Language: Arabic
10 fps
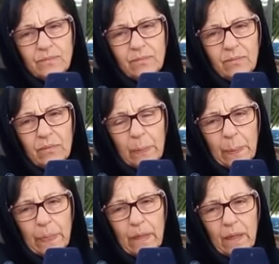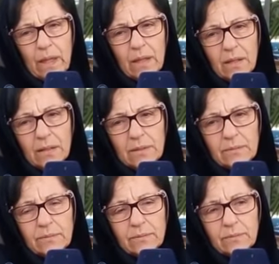الجرائم تحت الطلب
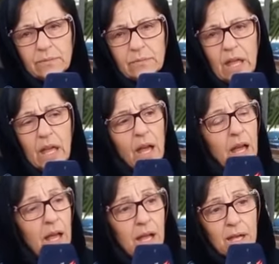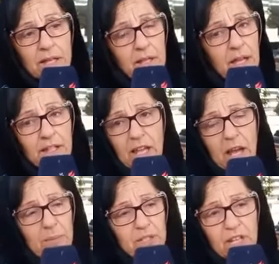اكيد
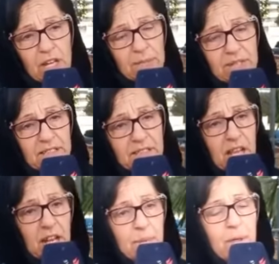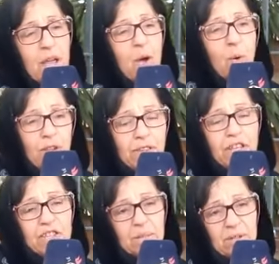انها من جرائم تحت الطلب
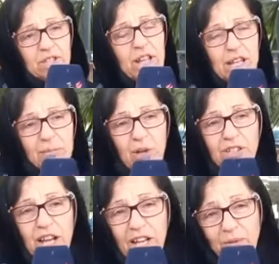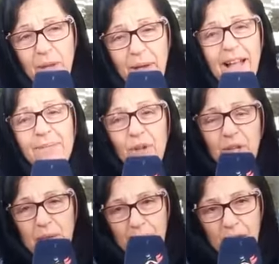وعندنا جرائم وحده اخرى ودابا عنده
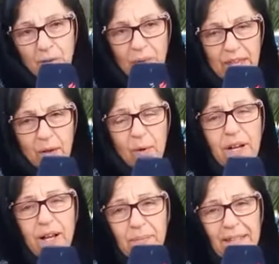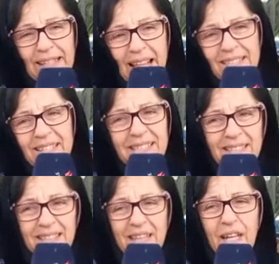كيبانو واخا بعض
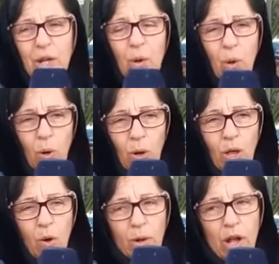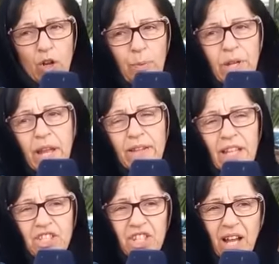الاساتذه تقلقوا وقالوا بلي ان
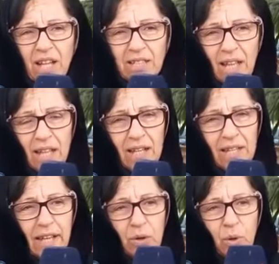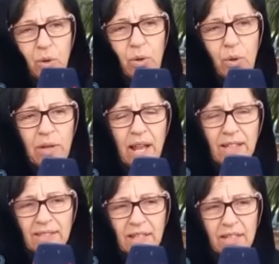هادشي خطير اللي كنقولوا على
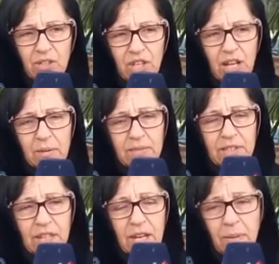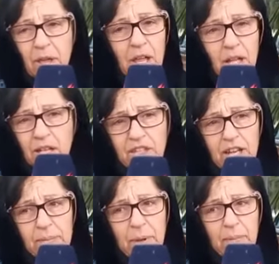اساس انه جرائم تحت الطلب لا
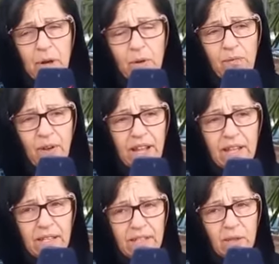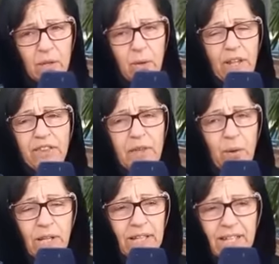جريمه معروفه كاينه واحد
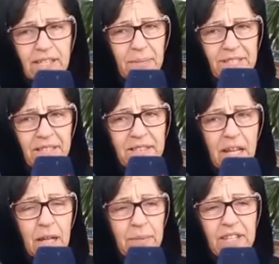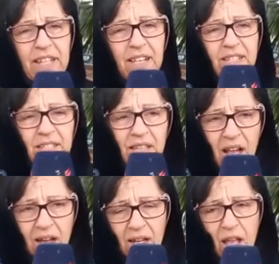النوع اللي كيتسمى تحت الطلب يعني
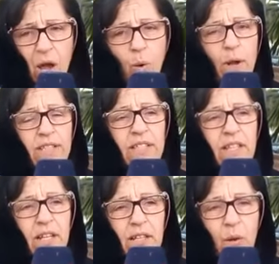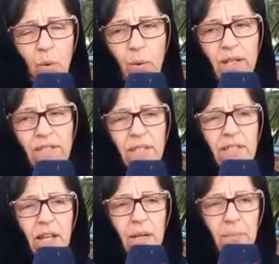كتختار وكتختار النوع
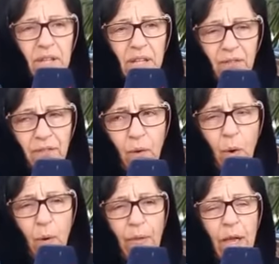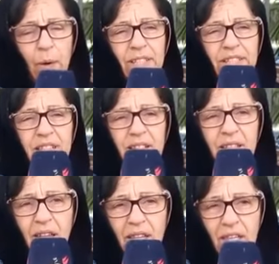وكتختار لما تلفقوا وكتختار
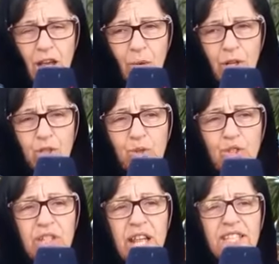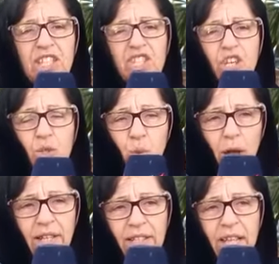الضحيه وكتشوف شنو النتيجه شنو غادي